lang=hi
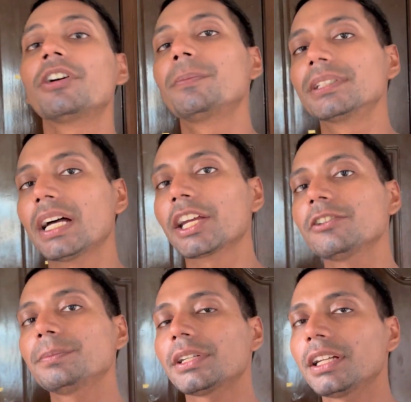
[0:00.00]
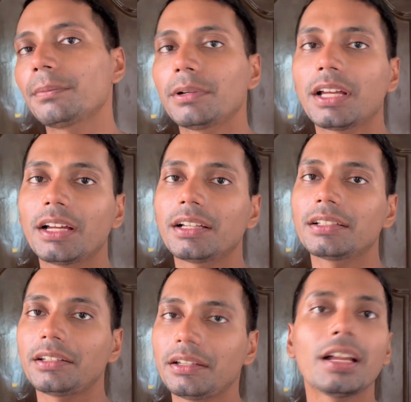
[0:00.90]
वापस आ गया हूँ पर ना बड़ा
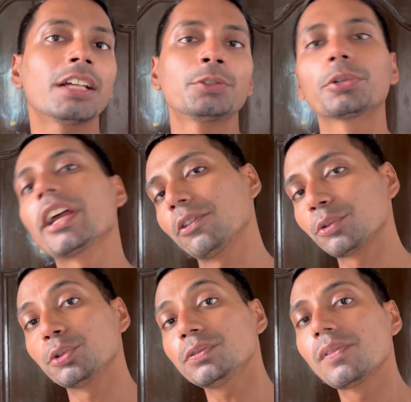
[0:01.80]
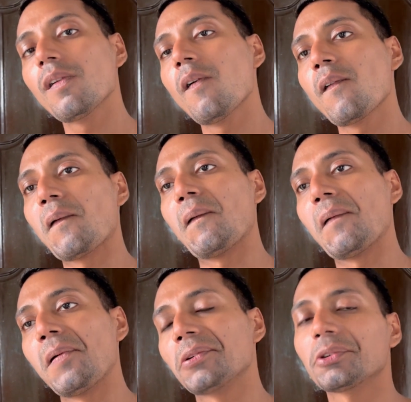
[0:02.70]
निराश हो गया हूँ क्यों
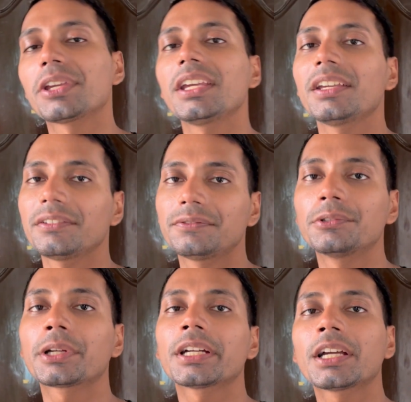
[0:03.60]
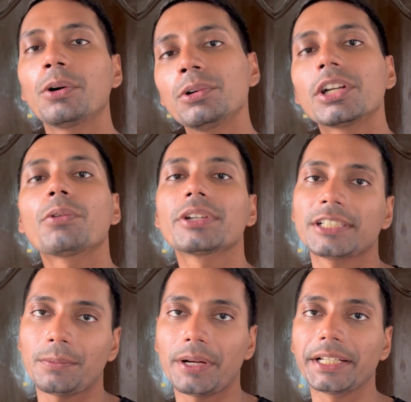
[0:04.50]
क्योंकि फुकेट का ओल्ड टाउन नहीं
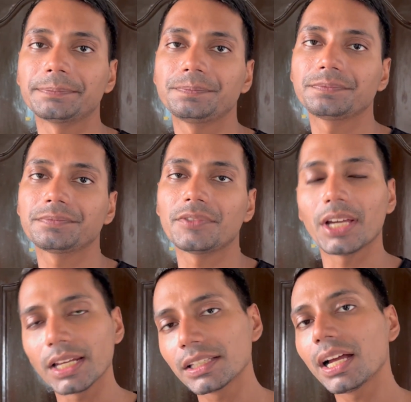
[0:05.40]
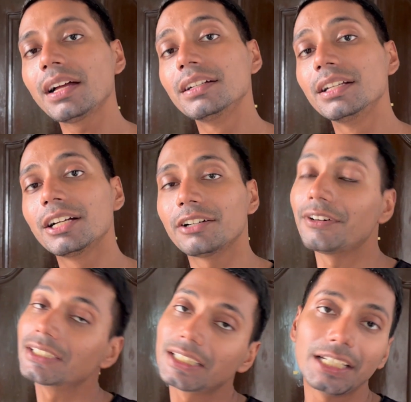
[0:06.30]
जा पाया जाना था
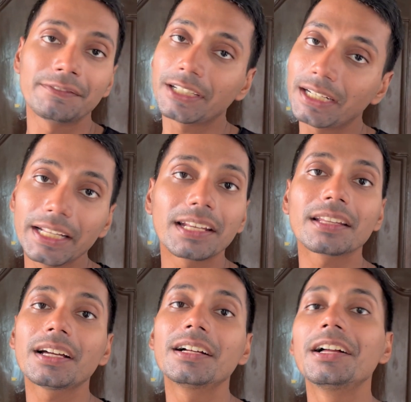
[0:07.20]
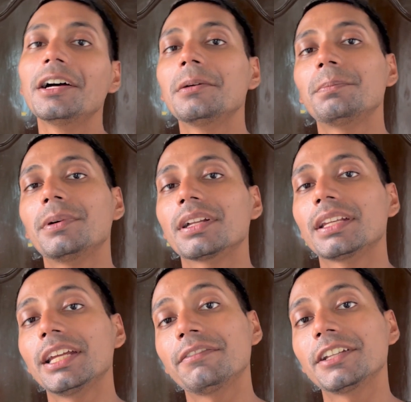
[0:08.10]
वहाँ से लेफ्ट कट लेना था पर
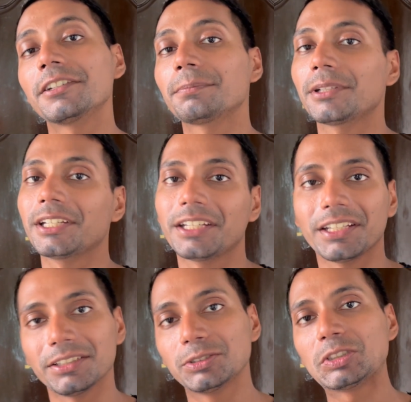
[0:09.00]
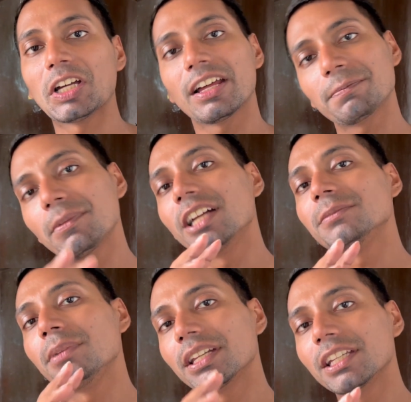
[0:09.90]
लेफ्ट टर्न पे चार पाँच
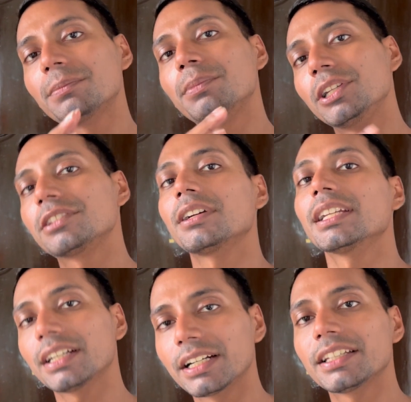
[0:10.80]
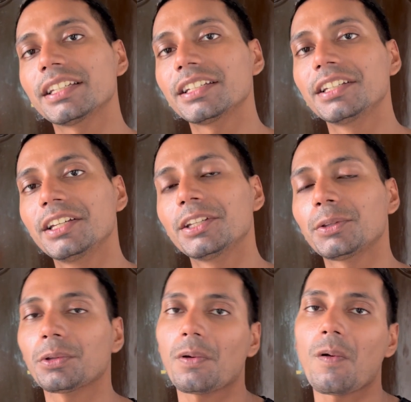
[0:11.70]
भर के पुलिस वाले खड़े थे
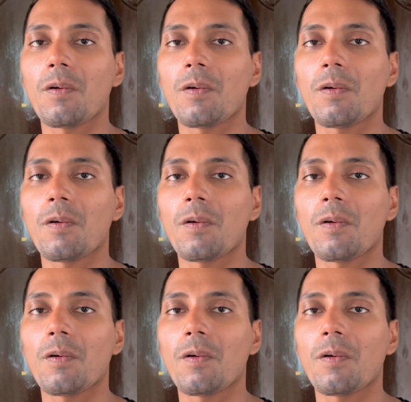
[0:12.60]
तो